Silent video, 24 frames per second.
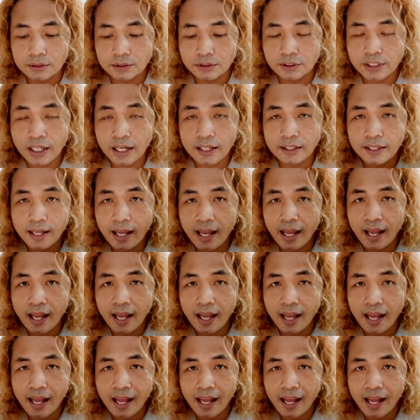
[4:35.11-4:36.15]

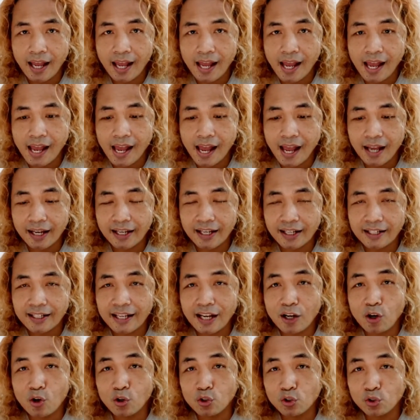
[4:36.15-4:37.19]
saya
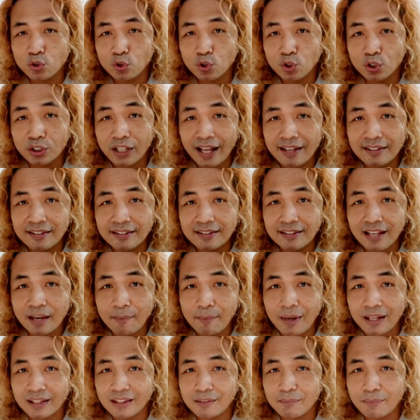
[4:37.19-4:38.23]
akhirnya konsultasi
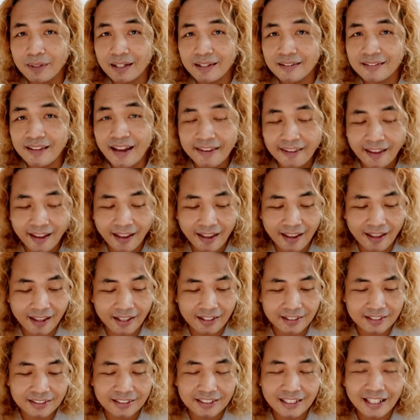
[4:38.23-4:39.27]
sama teman saya
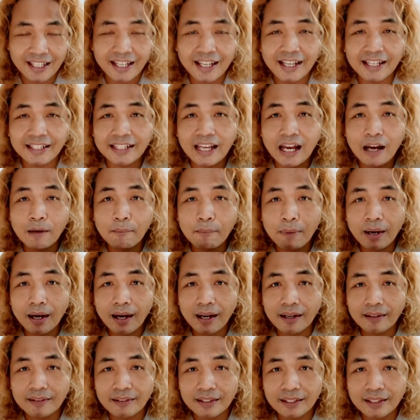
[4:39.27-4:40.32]
yang
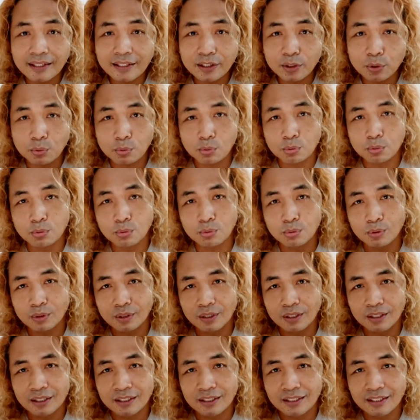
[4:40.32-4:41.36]
mengerti itu
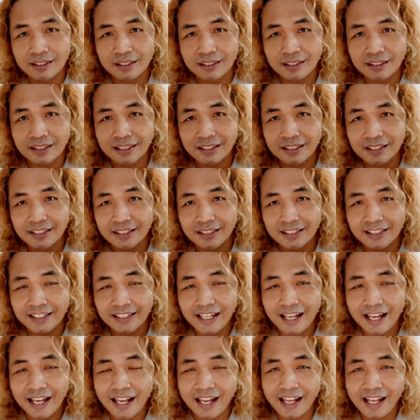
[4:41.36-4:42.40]

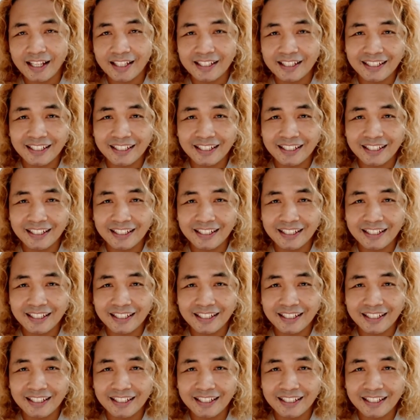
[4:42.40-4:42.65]
ya